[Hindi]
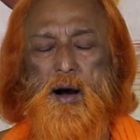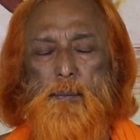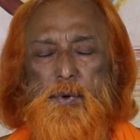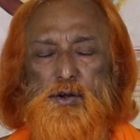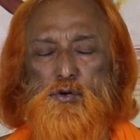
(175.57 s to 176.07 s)

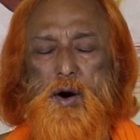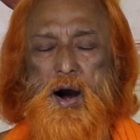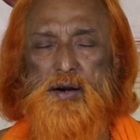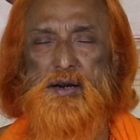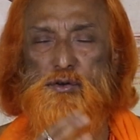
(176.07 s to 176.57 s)
आपका जो
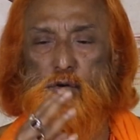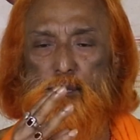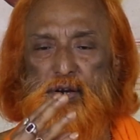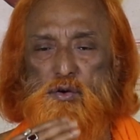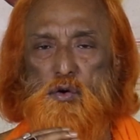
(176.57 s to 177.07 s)
हार्ट का जो
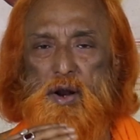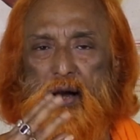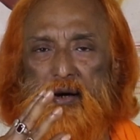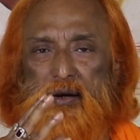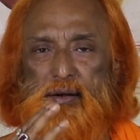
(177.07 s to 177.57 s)
बीट हो
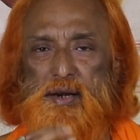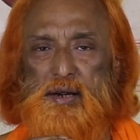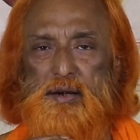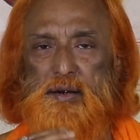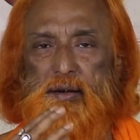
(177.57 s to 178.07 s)
रहा है ढीक